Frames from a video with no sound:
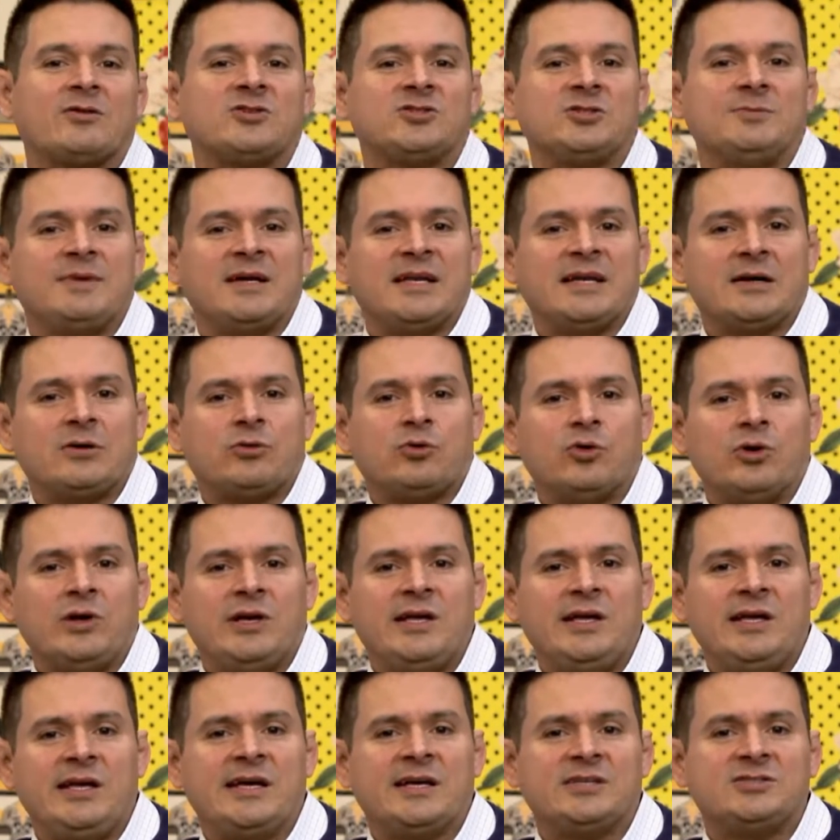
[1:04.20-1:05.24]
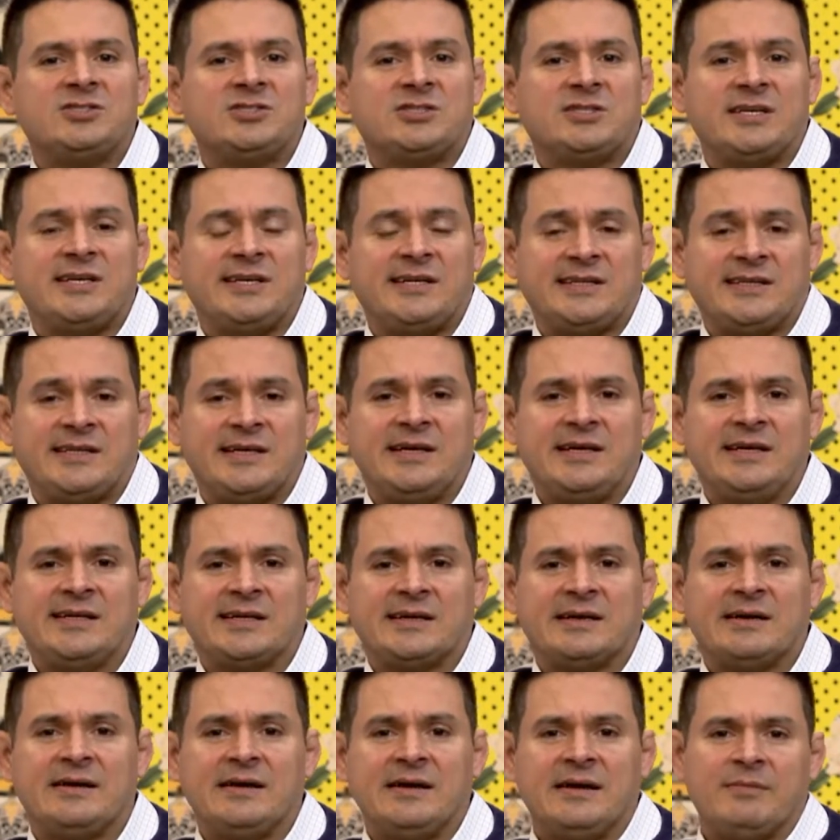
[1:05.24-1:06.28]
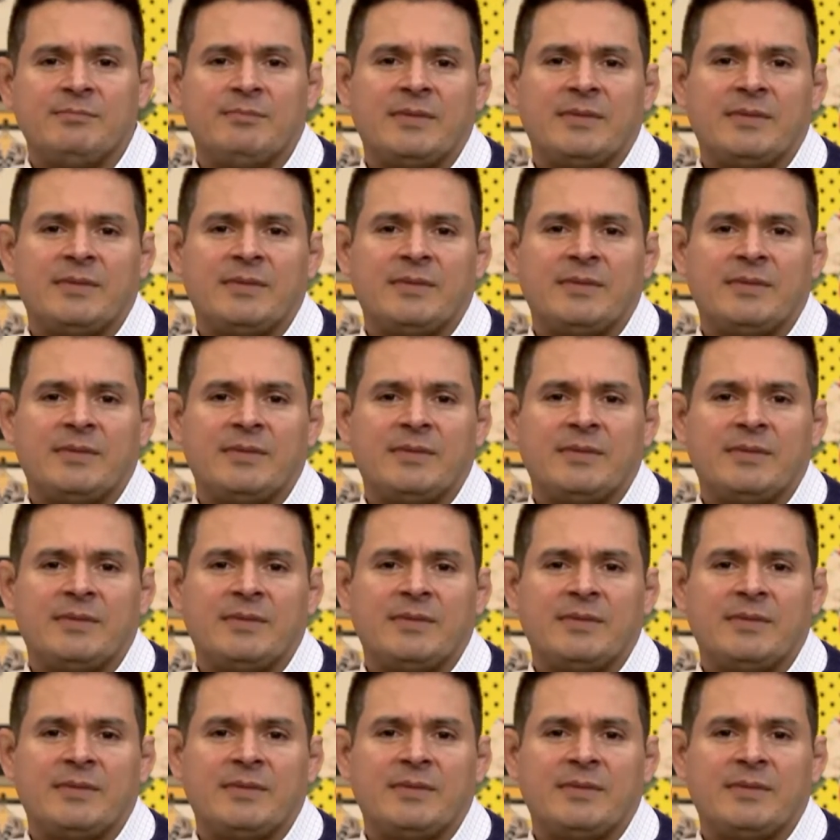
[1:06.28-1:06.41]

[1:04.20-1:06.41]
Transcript: de melancolia, de tristeza,